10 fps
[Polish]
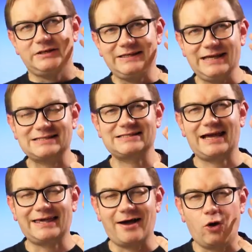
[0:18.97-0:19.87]
Jest
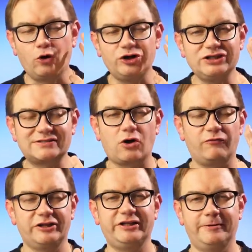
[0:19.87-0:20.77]
takie
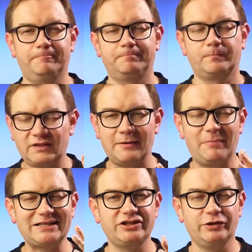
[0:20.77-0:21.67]
ogniskowy dym,
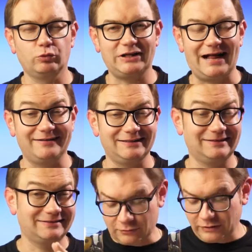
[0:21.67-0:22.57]
bardziej neutralny.
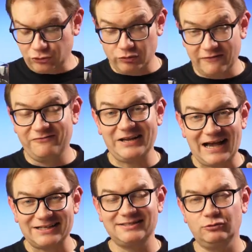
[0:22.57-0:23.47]
Ja tutaj czuję
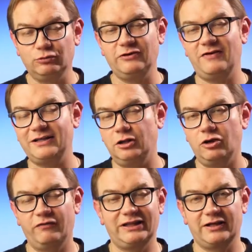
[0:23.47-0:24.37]
wyraźne nuty
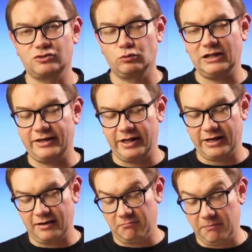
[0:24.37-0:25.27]
waniliowe, takie
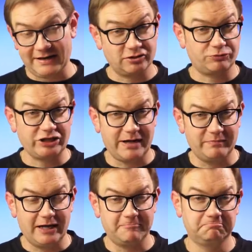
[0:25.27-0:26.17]
sutlenienia, bardzo
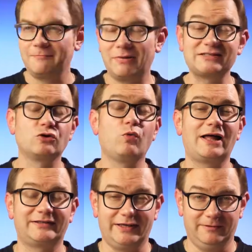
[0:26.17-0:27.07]
przyjemne, bardzo
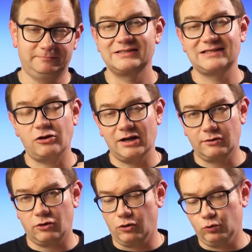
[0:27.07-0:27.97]
gładkie, zero
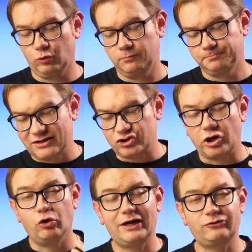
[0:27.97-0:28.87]
alkoholu,
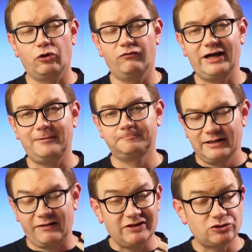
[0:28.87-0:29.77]
czekoladowe.
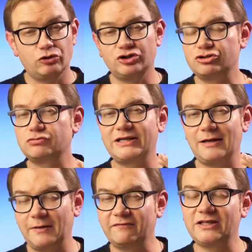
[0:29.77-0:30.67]
Ta wędzoność jest tutaj
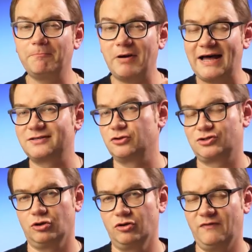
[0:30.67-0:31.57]
naprawdę bardzo
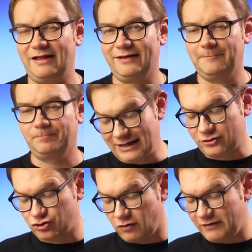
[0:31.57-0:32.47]
stonowana. Tak
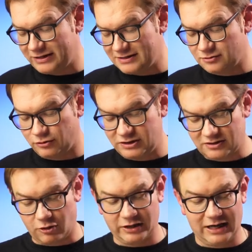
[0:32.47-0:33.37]
czy owak jest to
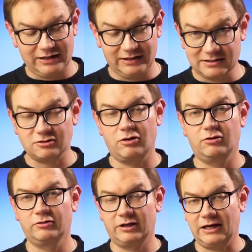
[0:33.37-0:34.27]
historia i jest
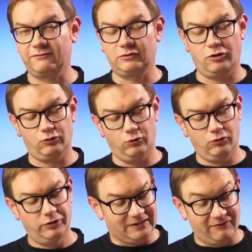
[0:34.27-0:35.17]
to kraft
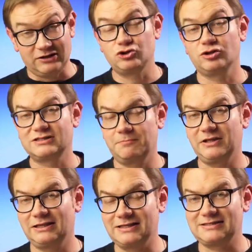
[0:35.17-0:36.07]
roku
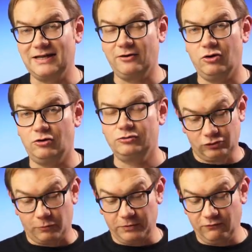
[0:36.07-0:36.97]
2015.
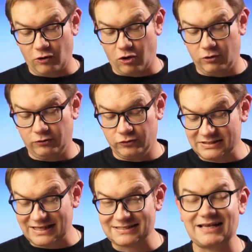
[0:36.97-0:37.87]
To piwo
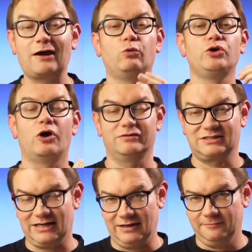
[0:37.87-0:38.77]

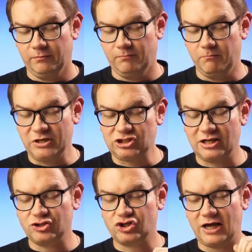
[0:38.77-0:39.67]
zaskakujące.
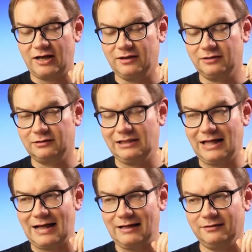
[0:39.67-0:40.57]
Myślę, że
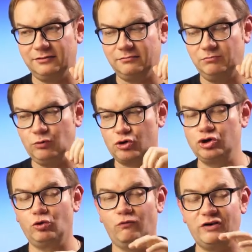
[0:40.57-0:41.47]
dla
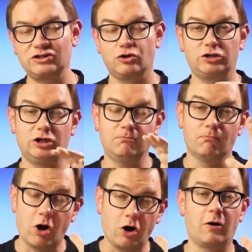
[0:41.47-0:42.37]
miłośników wędzonki
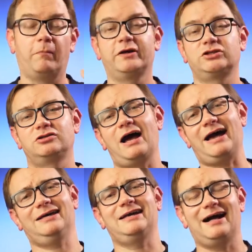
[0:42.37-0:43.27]
mogą powiedzieć,
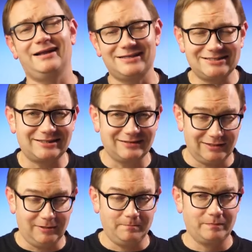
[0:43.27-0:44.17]
aj, ale gdzie ten
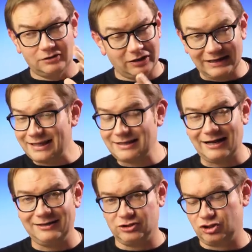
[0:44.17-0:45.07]
dym?
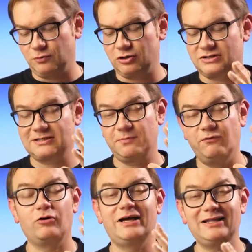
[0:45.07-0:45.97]
Generalnie rzecz biorąc, to jest
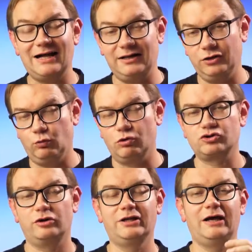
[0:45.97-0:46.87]
piwo genialnie
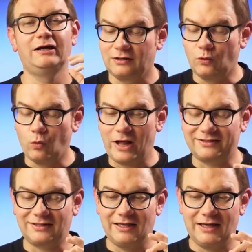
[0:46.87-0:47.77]
ułożone,
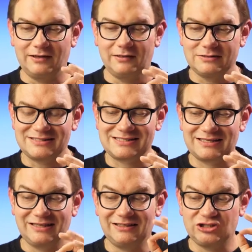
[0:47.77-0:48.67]
gładkie, z
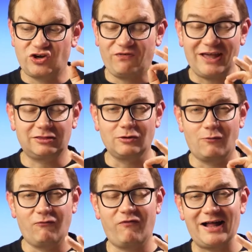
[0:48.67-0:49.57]

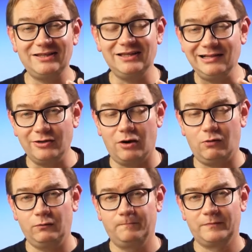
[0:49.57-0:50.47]
świetną
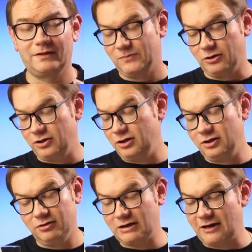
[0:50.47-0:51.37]
wanilią. No
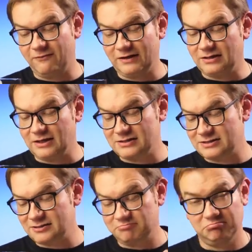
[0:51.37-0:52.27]
i efekt
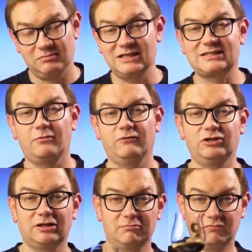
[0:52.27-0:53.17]
jest
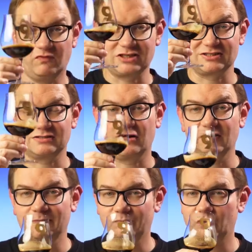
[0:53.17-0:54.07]
niesamowity. Wasze
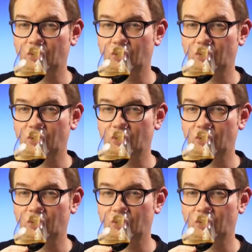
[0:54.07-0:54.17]
zdrowie.